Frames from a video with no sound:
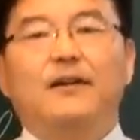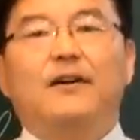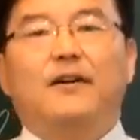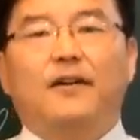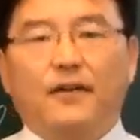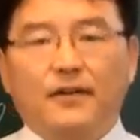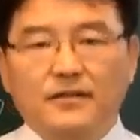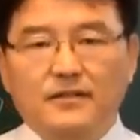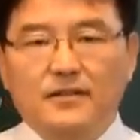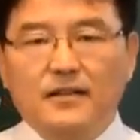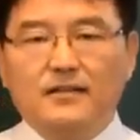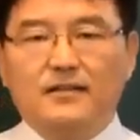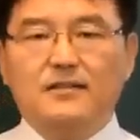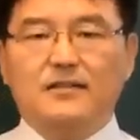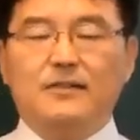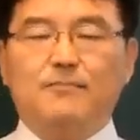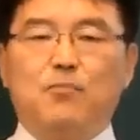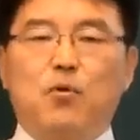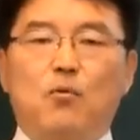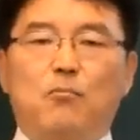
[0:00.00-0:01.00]

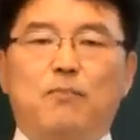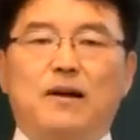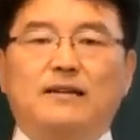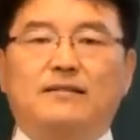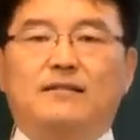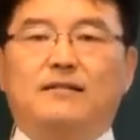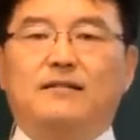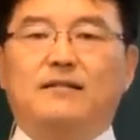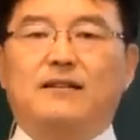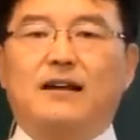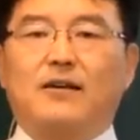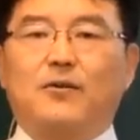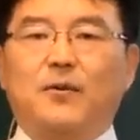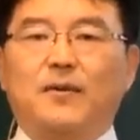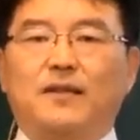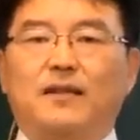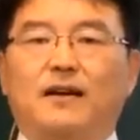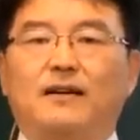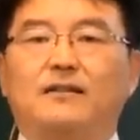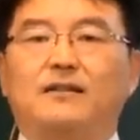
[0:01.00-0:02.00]
언제든지 폭발성을 갖고
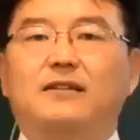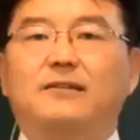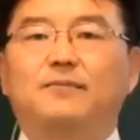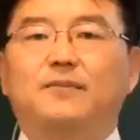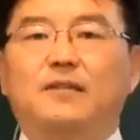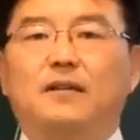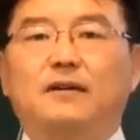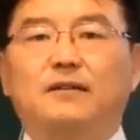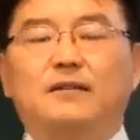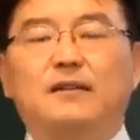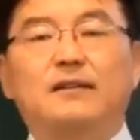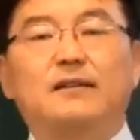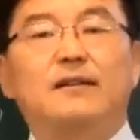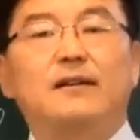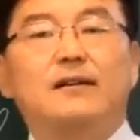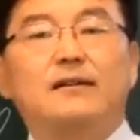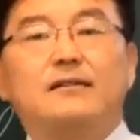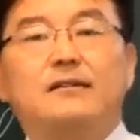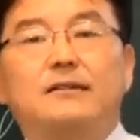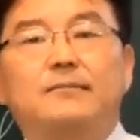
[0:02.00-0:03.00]
있다. 급성질,
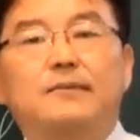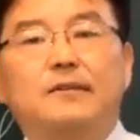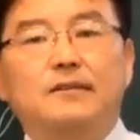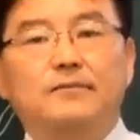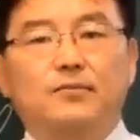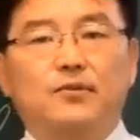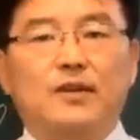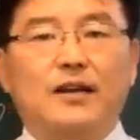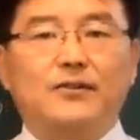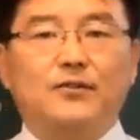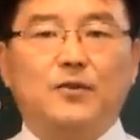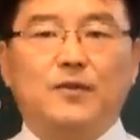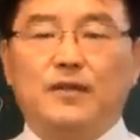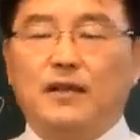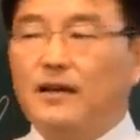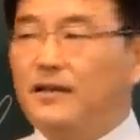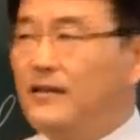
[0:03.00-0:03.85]
급흥분할 수 있다.